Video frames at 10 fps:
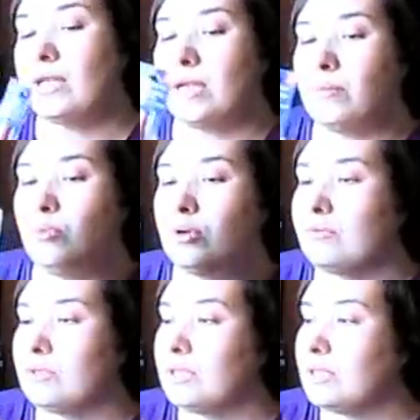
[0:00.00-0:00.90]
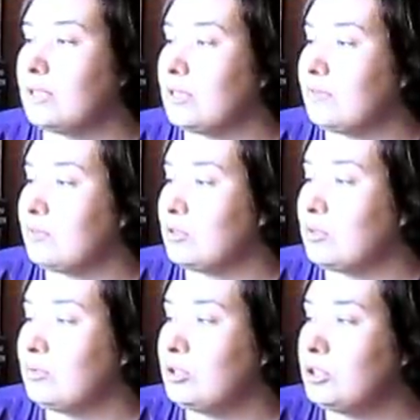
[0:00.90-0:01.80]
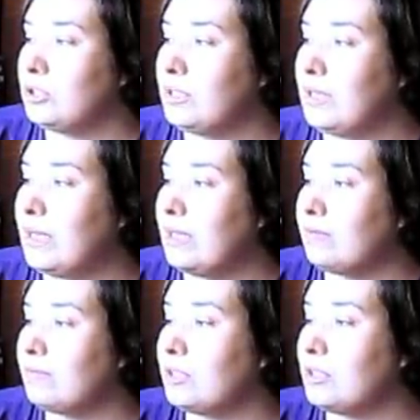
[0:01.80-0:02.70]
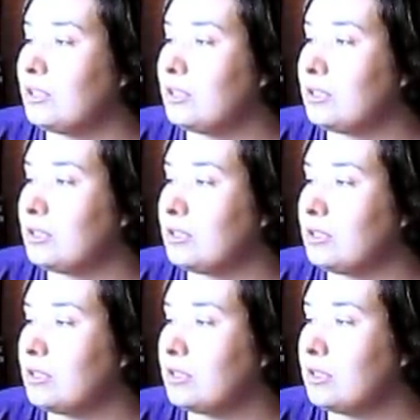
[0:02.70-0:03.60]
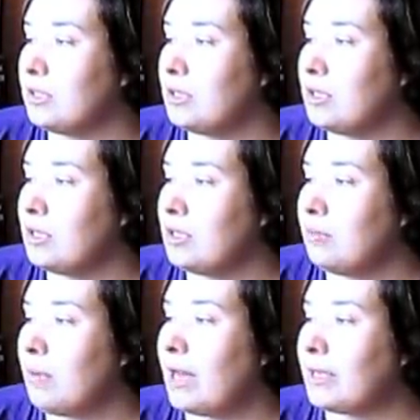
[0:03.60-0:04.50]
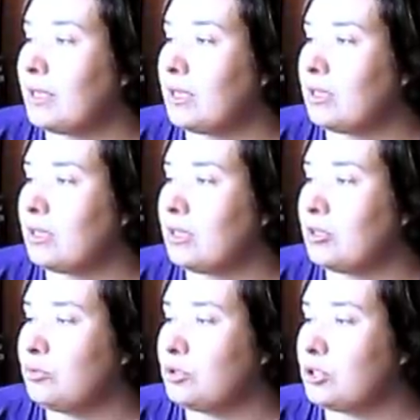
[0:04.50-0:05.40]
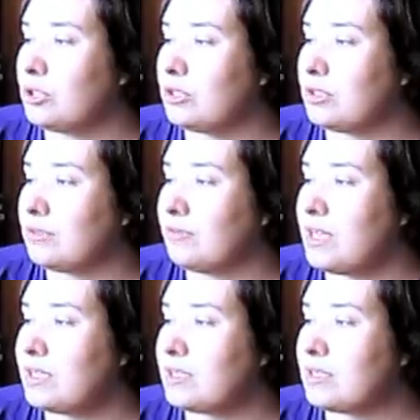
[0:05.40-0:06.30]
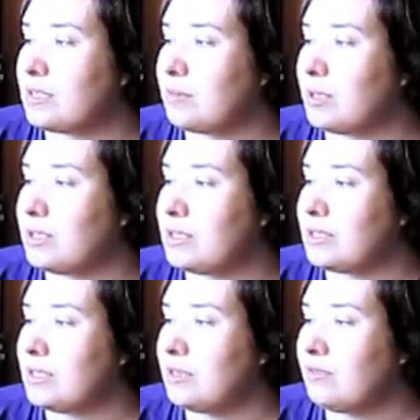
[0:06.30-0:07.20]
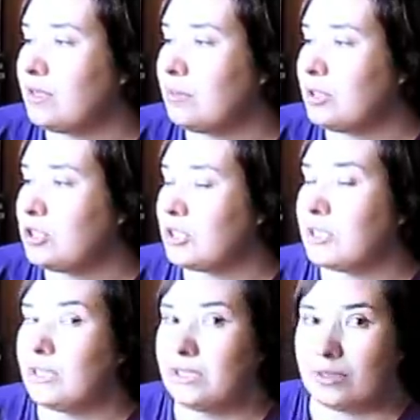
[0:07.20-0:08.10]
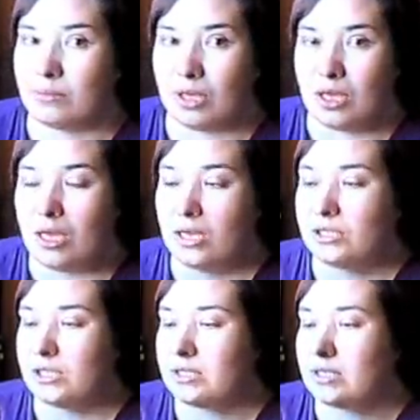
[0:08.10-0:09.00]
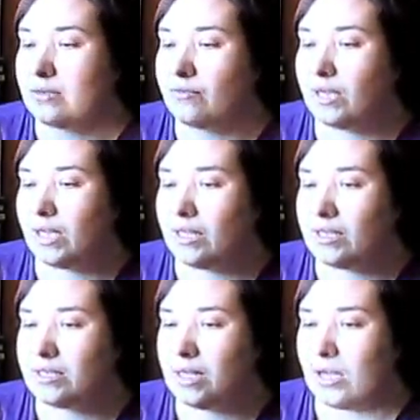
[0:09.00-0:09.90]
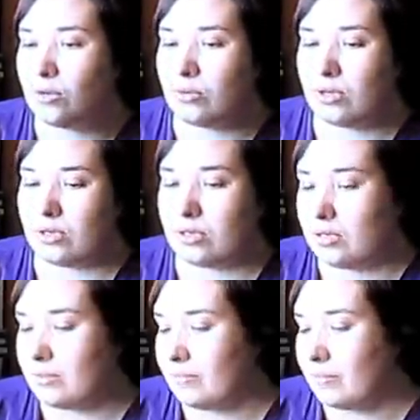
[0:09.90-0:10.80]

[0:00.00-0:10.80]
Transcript: набор вот таких вот ручек гелевых, э, маркерные ручки, называется, с ароматизированными чернилами. Честно говоря, не знаю, э,